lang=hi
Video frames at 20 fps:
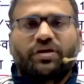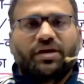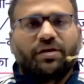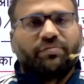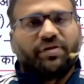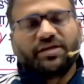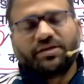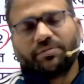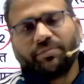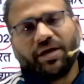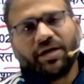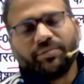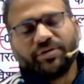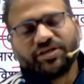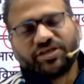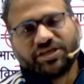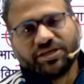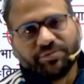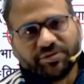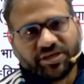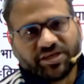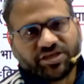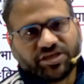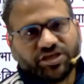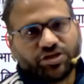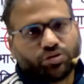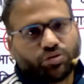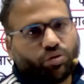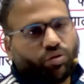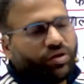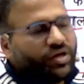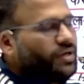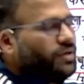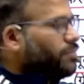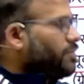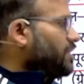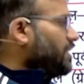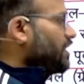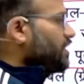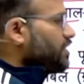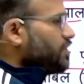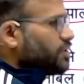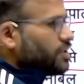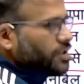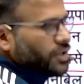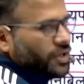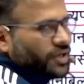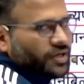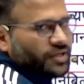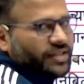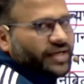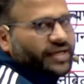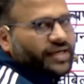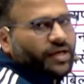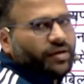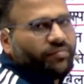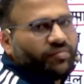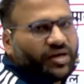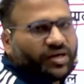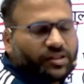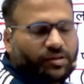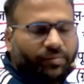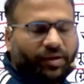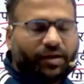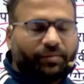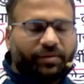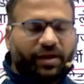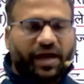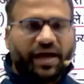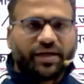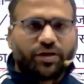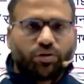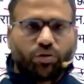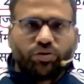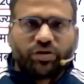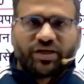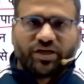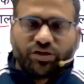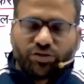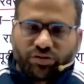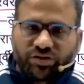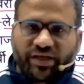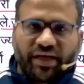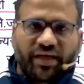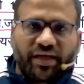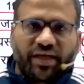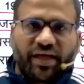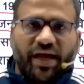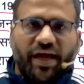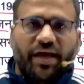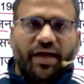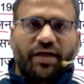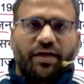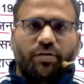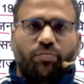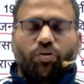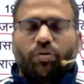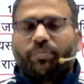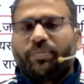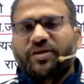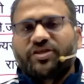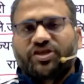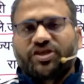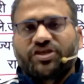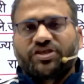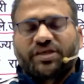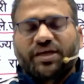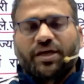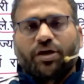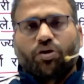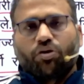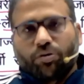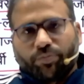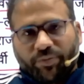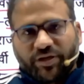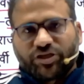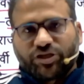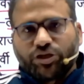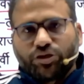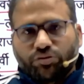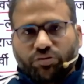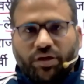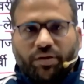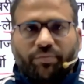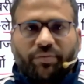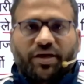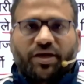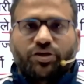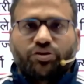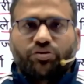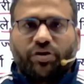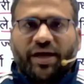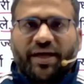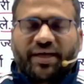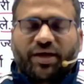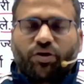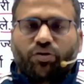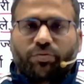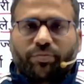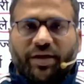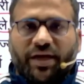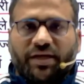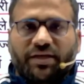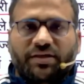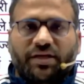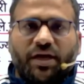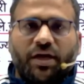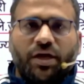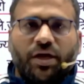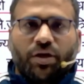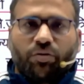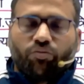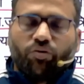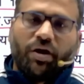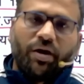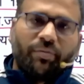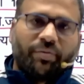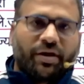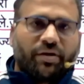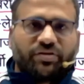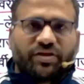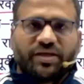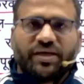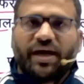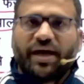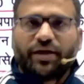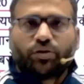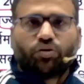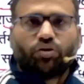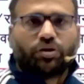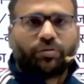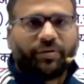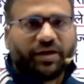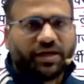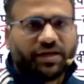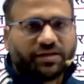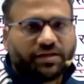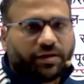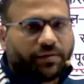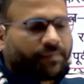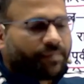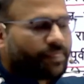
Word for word: के वर्तमान में चीफ जस्टिस कौन है बता दीजिए देखिए वर्तमान में हाईकोर्ट की जो संख्या है वो 25 है और 25वें नंबर का जो हाईकोर्ट बना था वो अमरावती हाईकोर्ट बना था